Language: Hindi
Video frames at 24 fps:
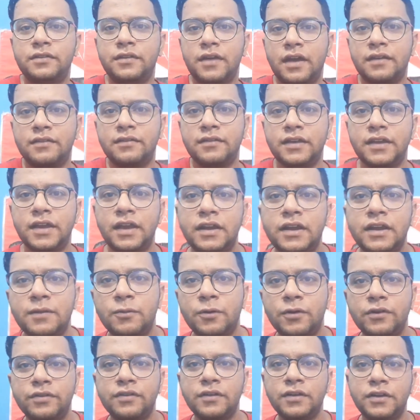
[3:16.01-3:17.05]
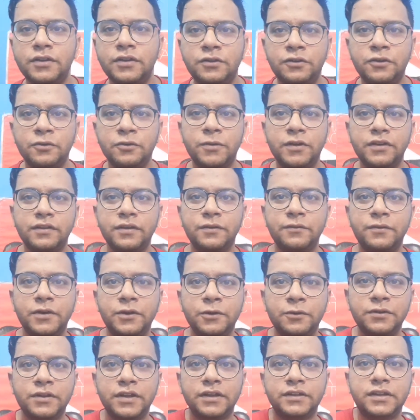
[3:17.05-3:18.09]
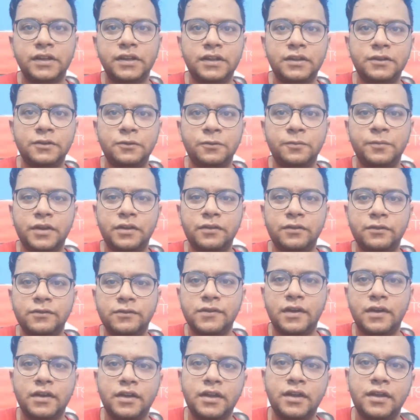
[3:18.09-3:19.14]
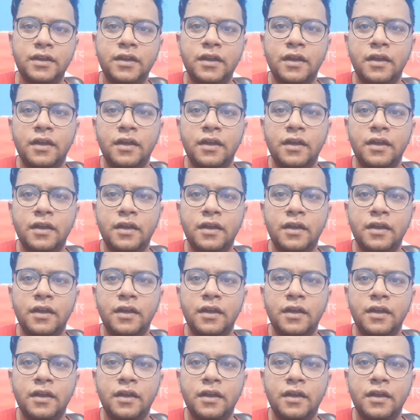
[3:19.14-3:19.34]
ऐसे ही आगे बहुत से यूट्यूबर्स की वीडियो देखता था तो मैंने सोचा कि